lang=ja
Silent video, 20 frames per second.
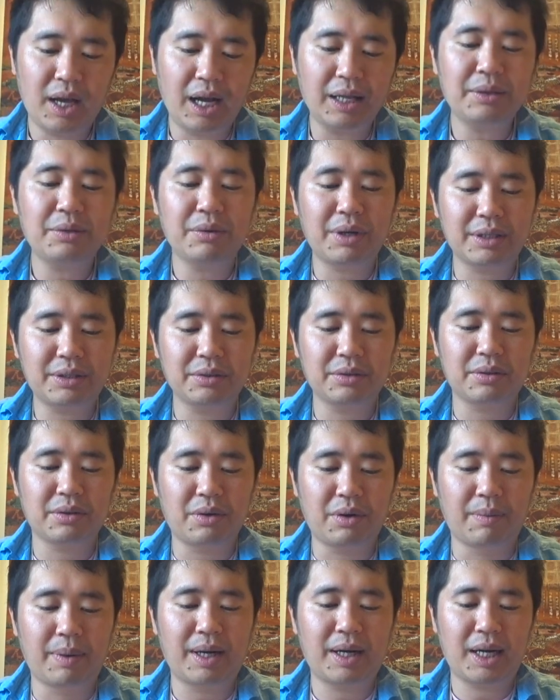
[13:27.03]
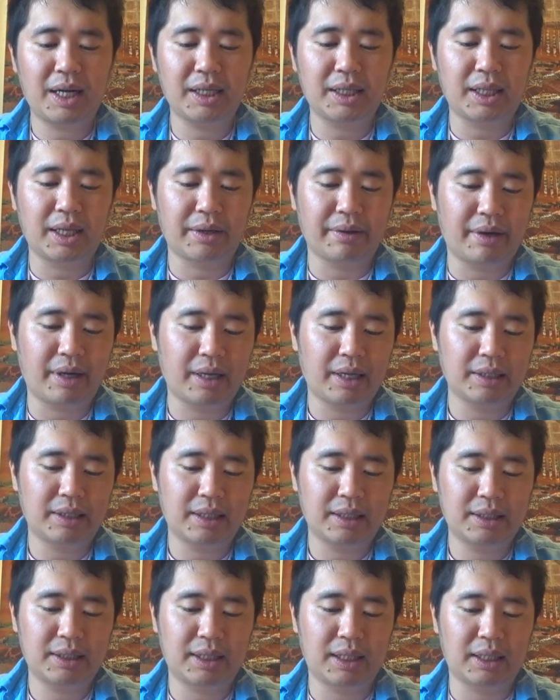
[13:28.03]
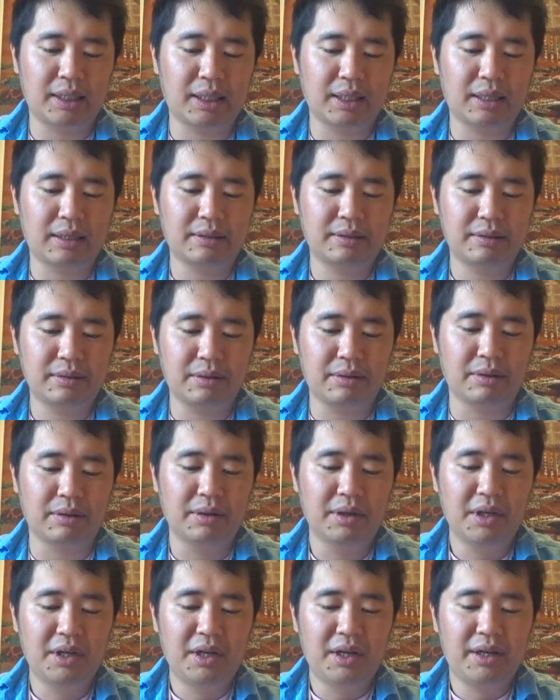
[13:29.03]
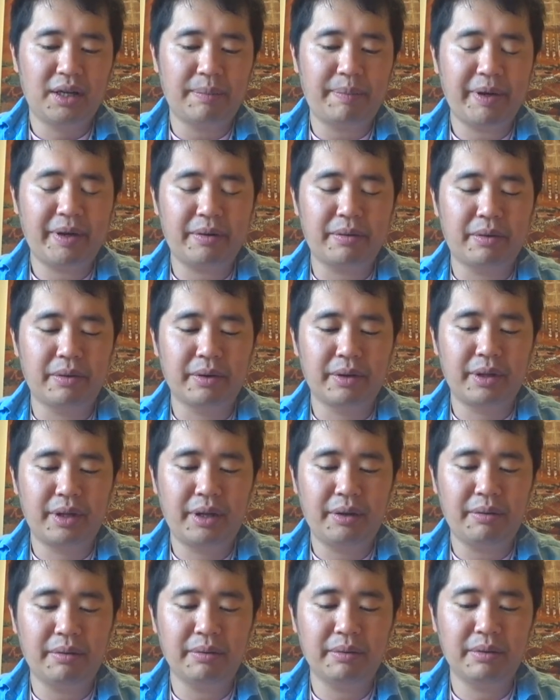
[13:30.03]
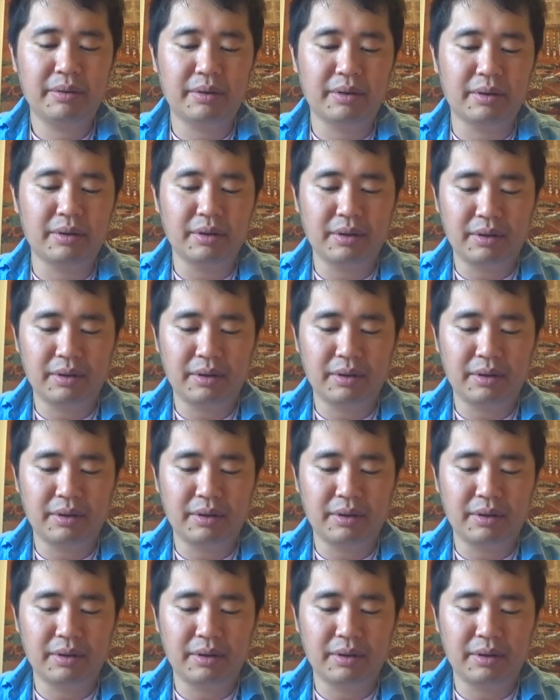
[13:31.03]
あとはちょっと細かい点を話させていただくと、やっぱりこう日本